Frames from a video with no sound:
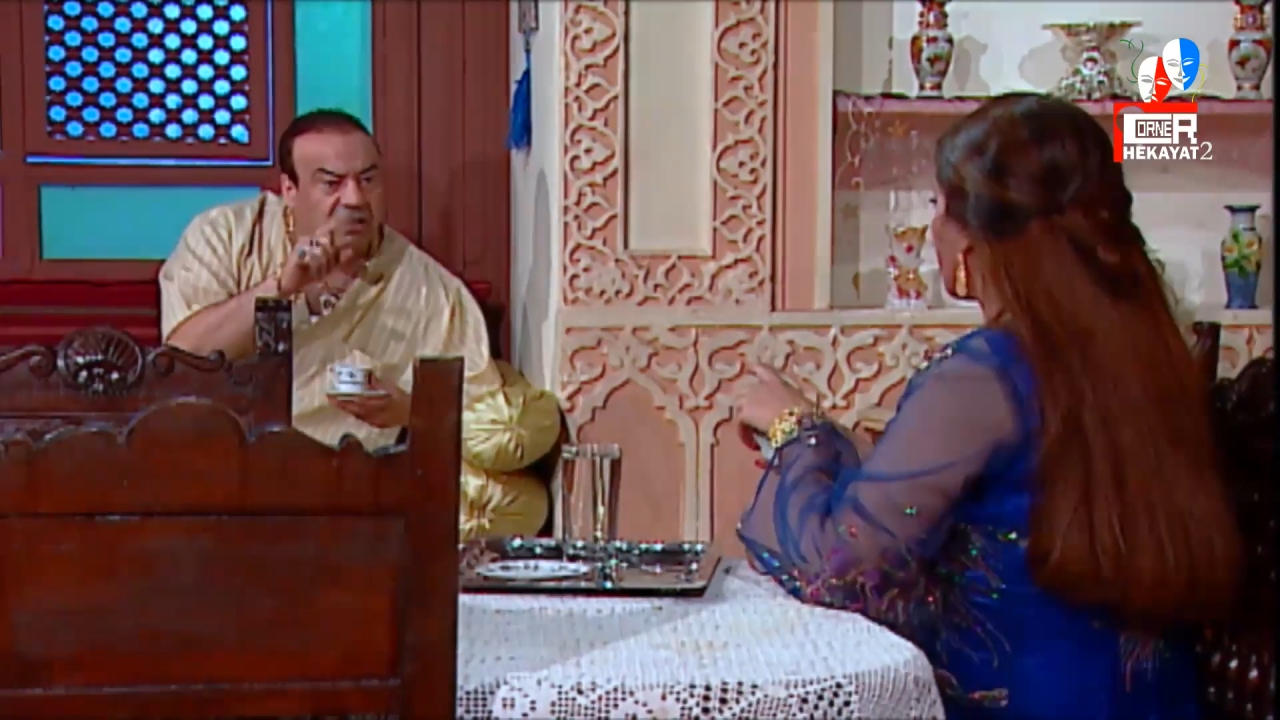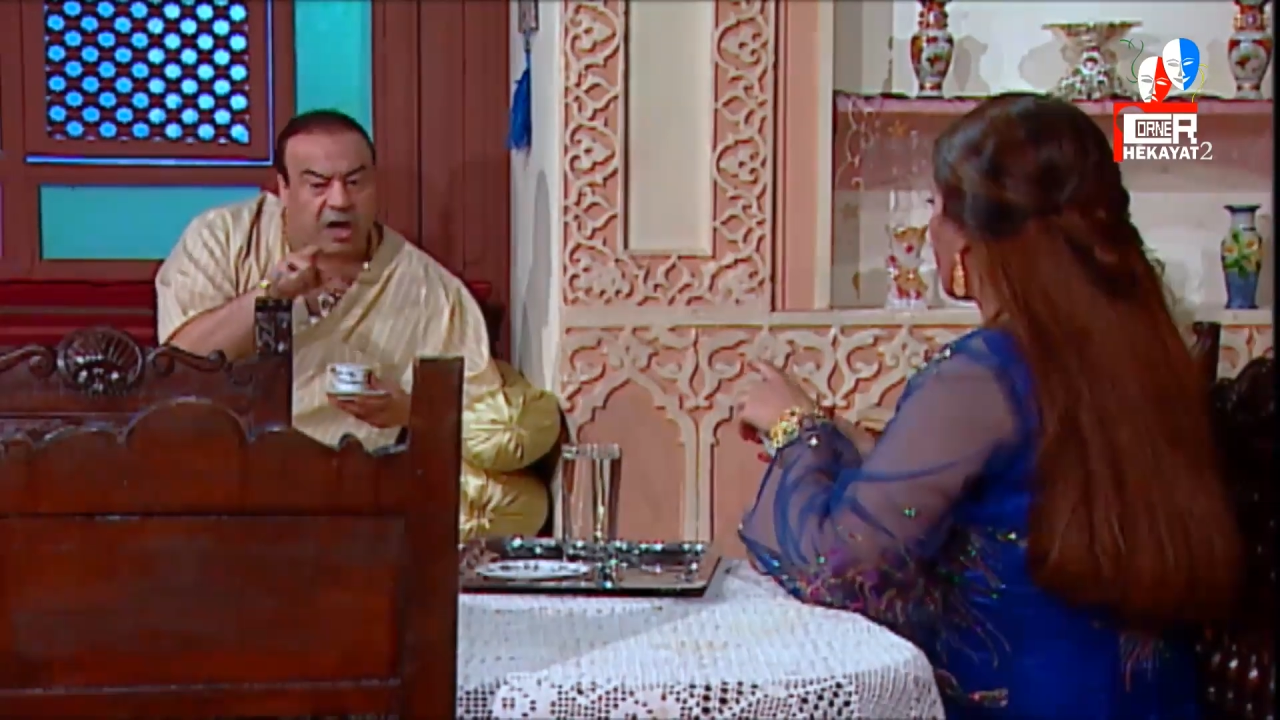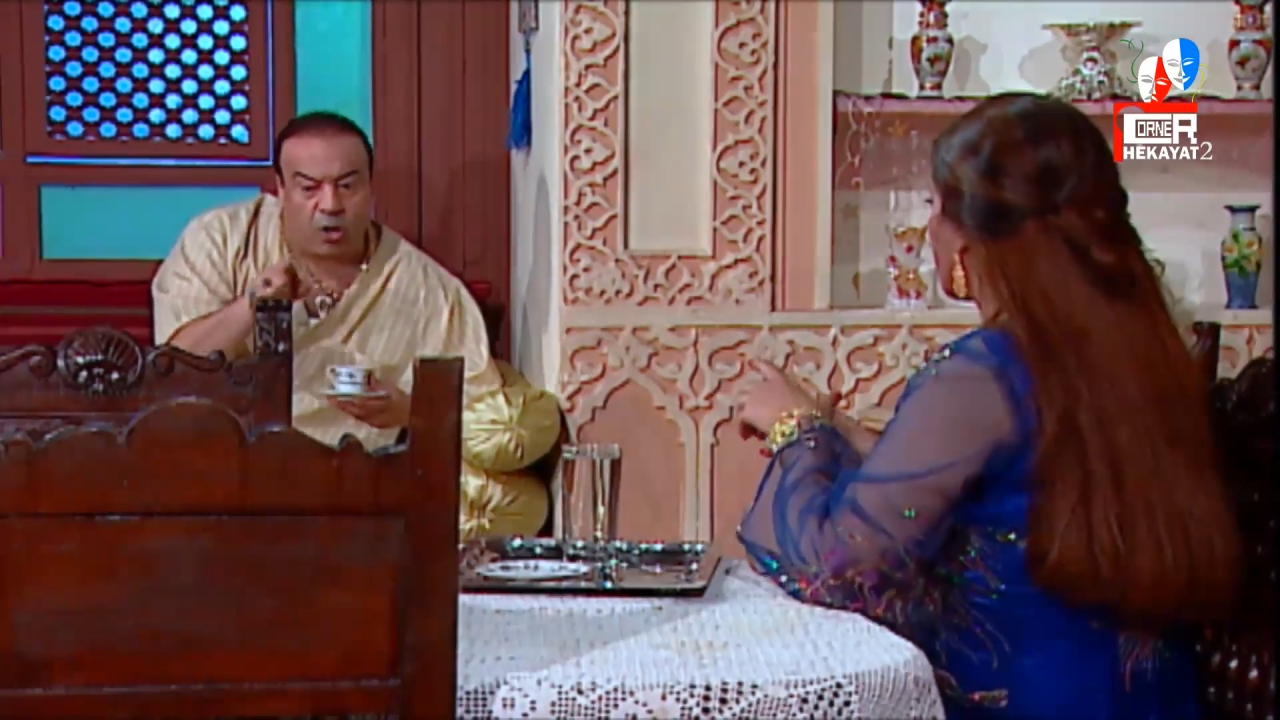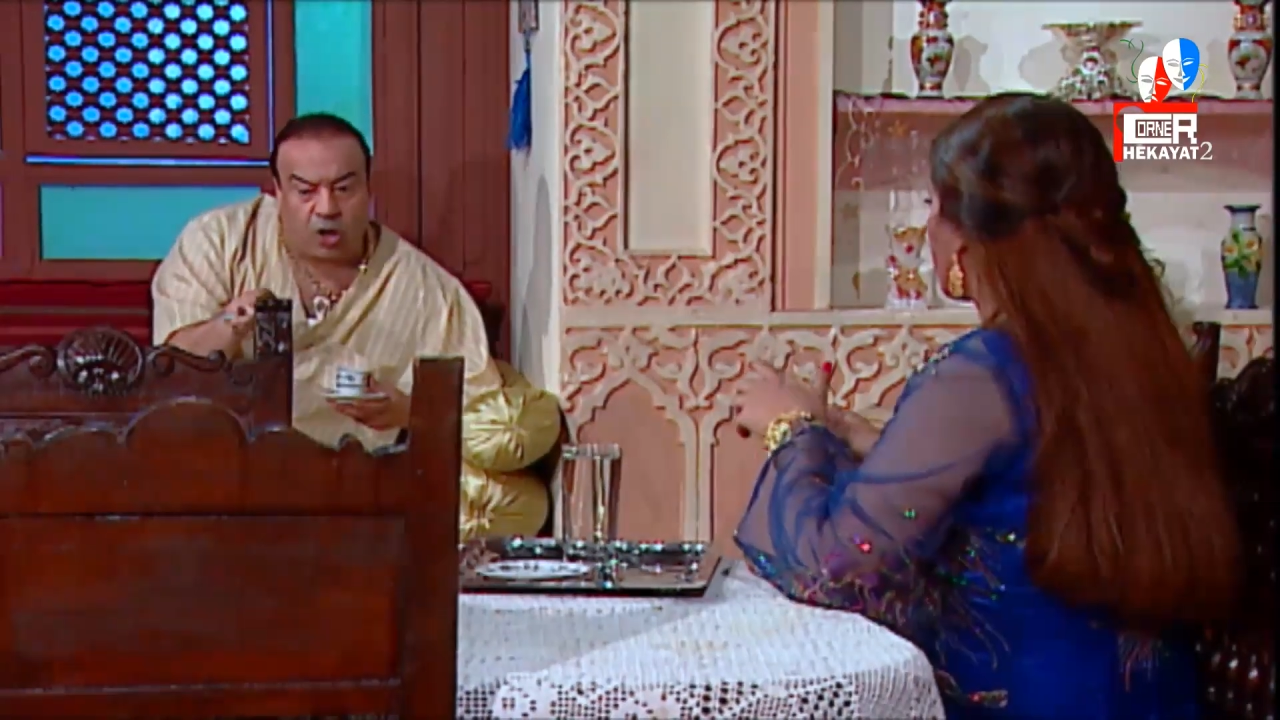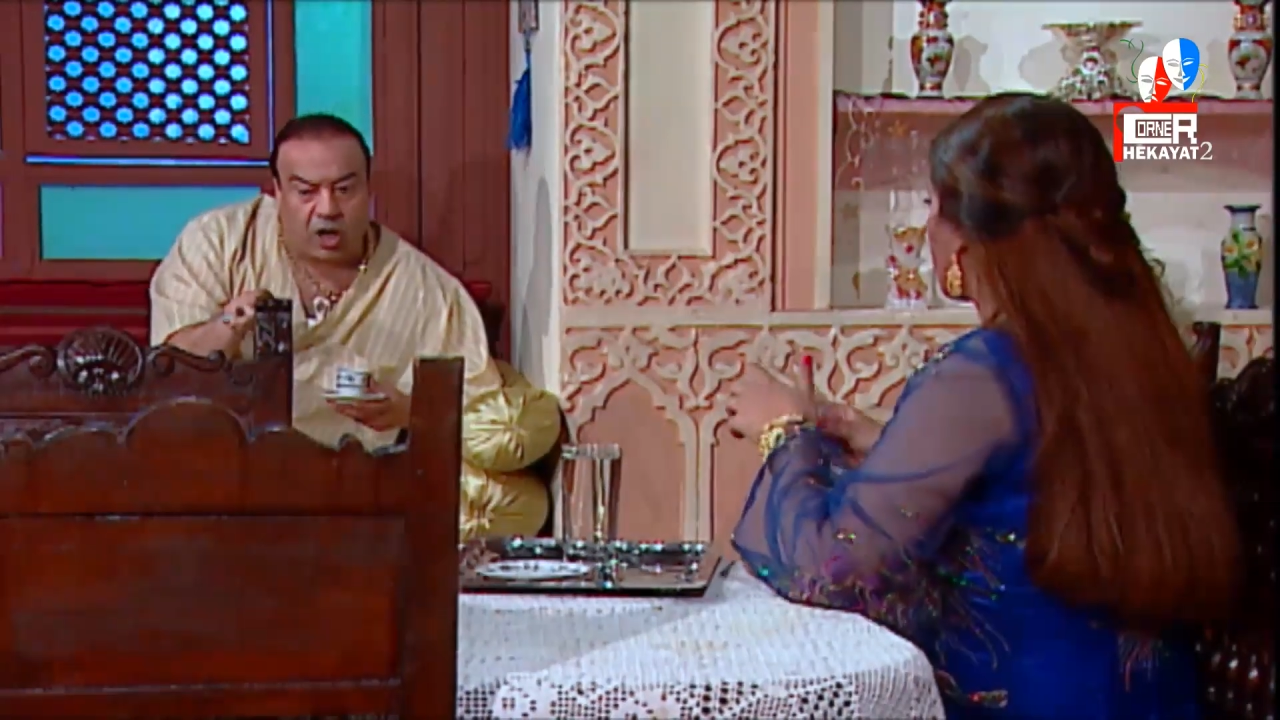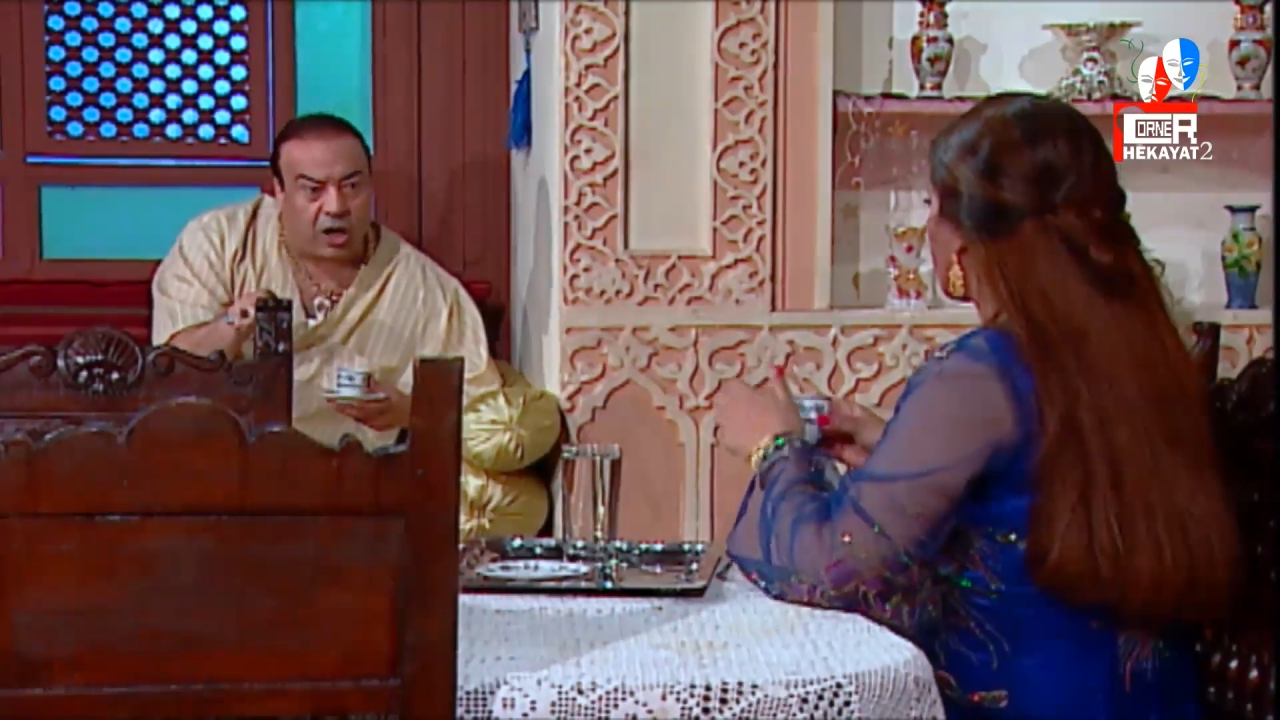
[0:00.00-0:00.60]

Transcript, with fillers: لو جرى